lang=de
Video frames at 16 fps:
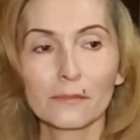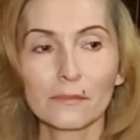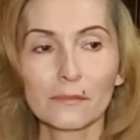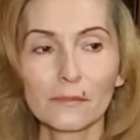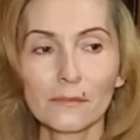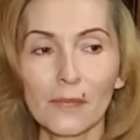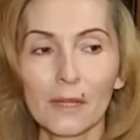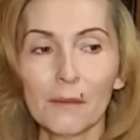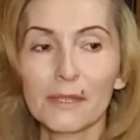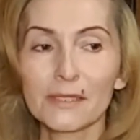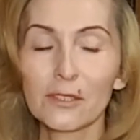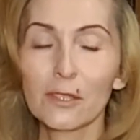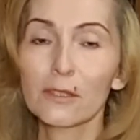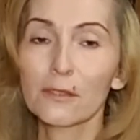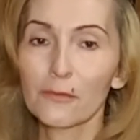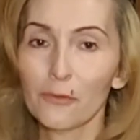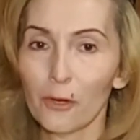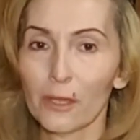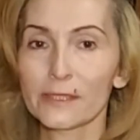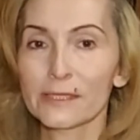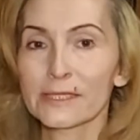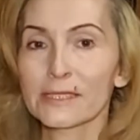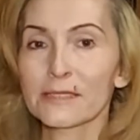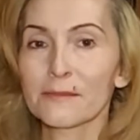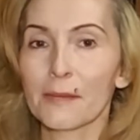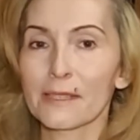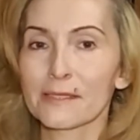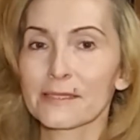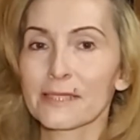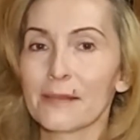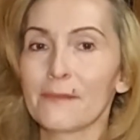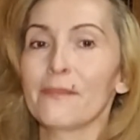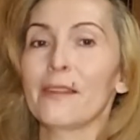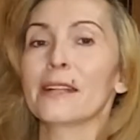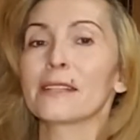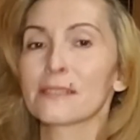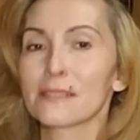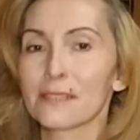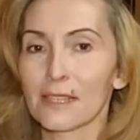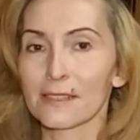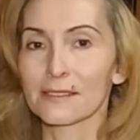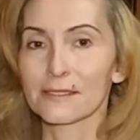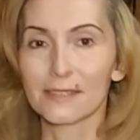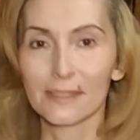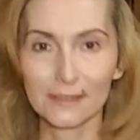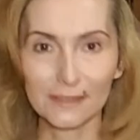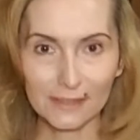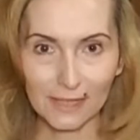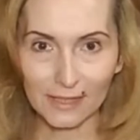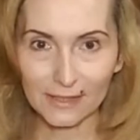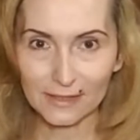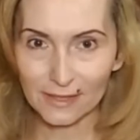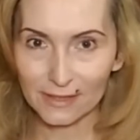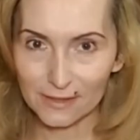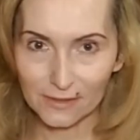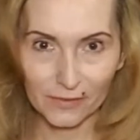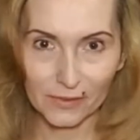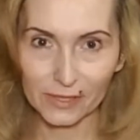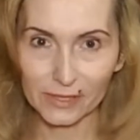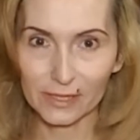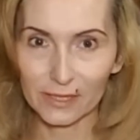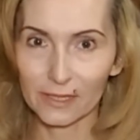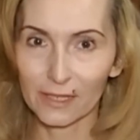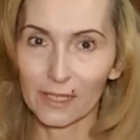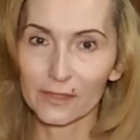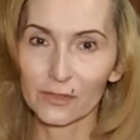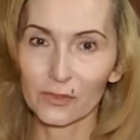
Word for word: man sollte Vorsichtsmaßnahmen walten lassen. Das ist ganz, ganz wichtig. Also